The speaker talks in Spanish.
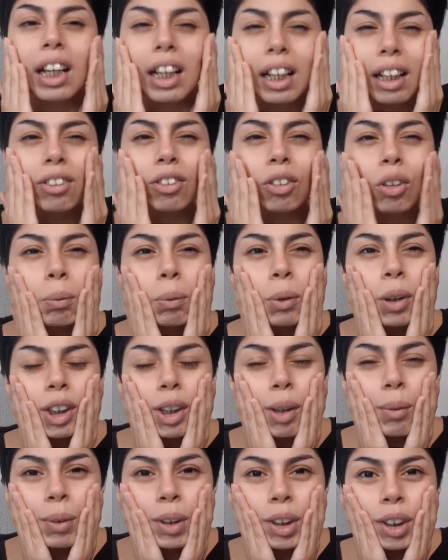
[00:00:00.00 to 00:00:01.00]
Esto como que
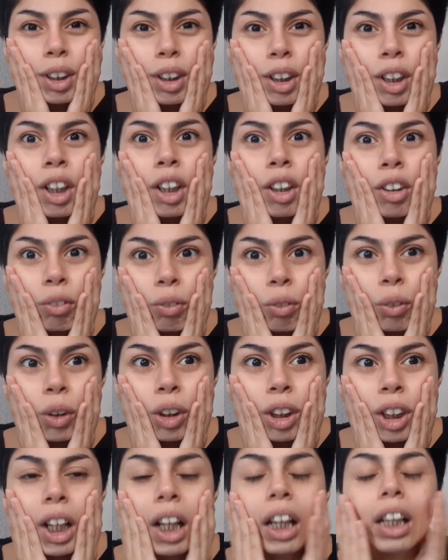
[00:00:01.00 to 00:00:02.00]
también te
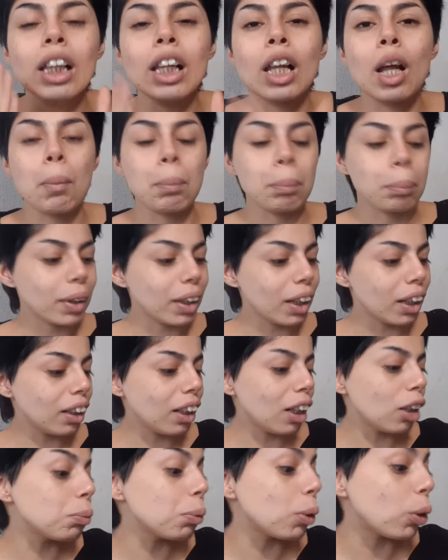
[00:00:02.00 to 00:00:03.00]
exfolia la piel.
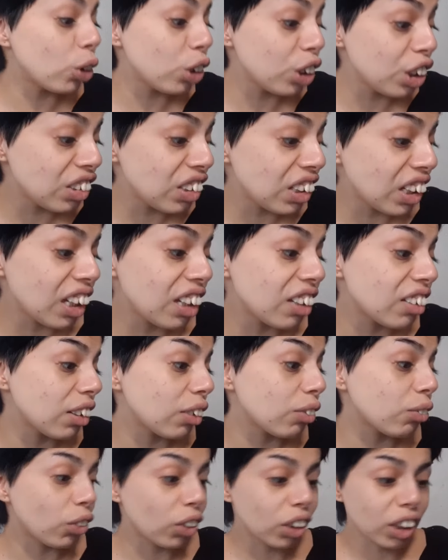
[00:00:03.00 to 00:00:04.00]
A lo mejor dice que es
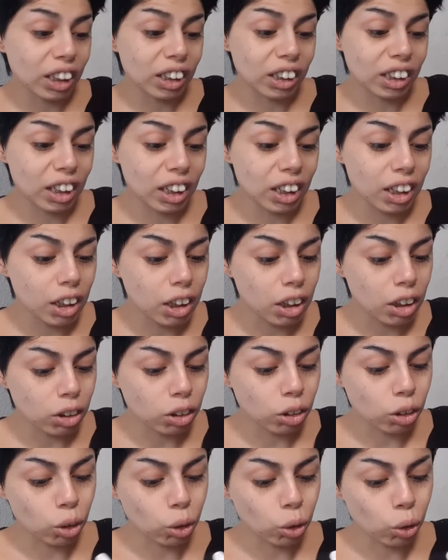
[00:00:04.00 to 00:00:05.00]
exfoliante,
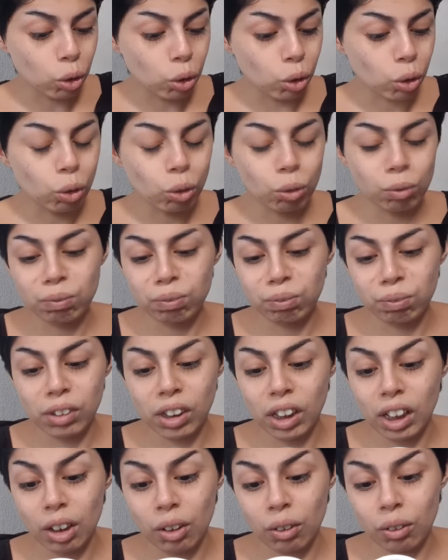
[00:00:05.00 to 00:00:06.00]
yo no
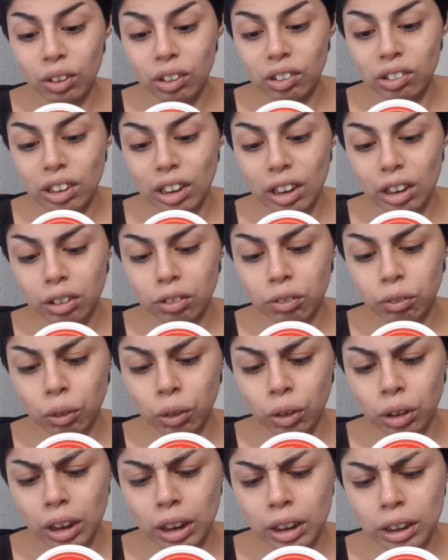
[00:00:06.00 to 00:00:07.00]
leo que sea
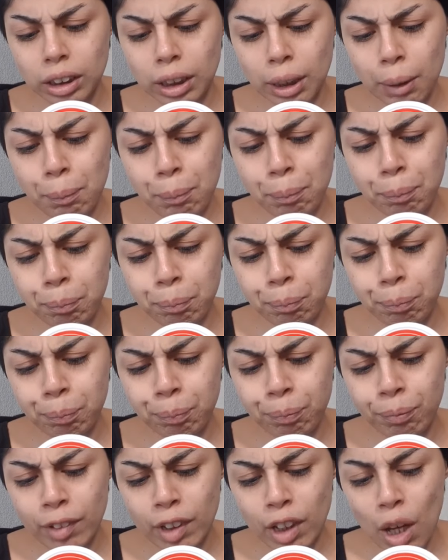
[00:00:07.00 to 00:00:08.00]
exfoliante.
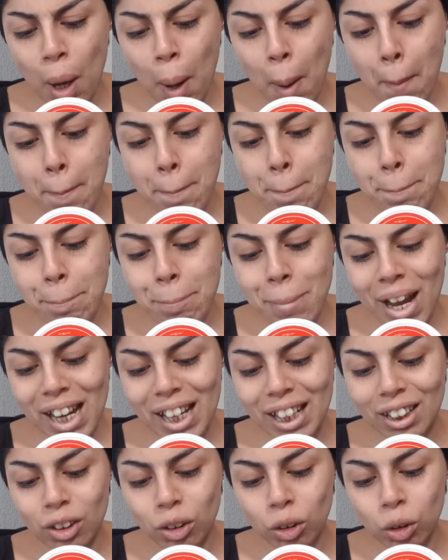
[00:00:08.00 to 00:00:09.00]

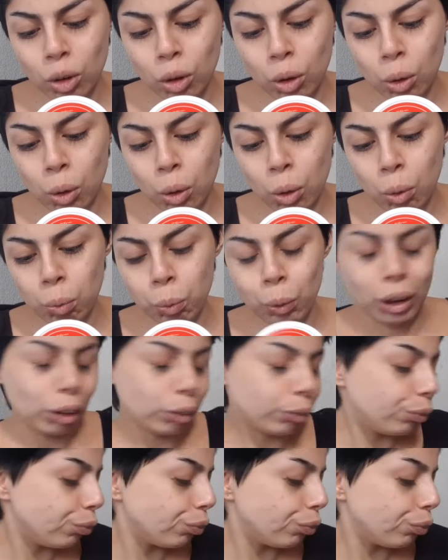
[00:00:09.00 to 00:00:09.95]
Pero bueno,